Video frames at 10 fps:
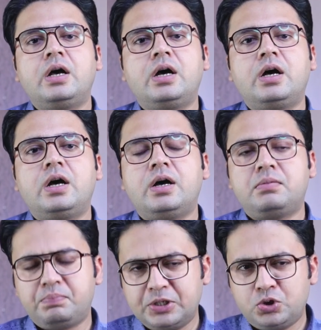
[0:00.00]

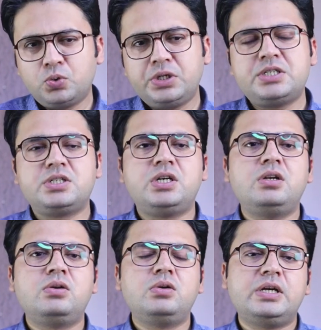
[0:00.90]
बच्चों की
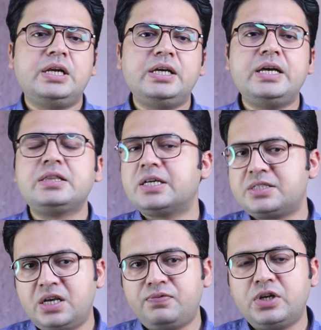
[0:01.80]
स्किन के लिए इतना
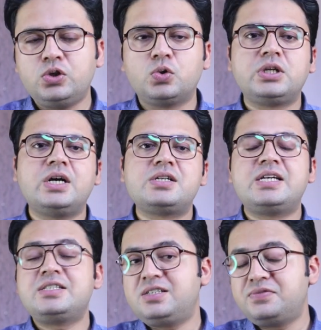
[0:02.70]
सेफ़ नहीं होता
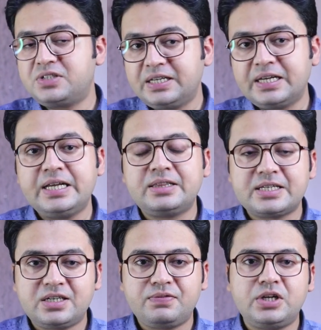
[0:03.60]
सेंसिटिव स्किन के लिए
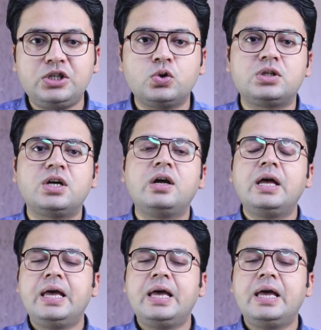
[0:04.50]
इतना सेफ़ नहीं होता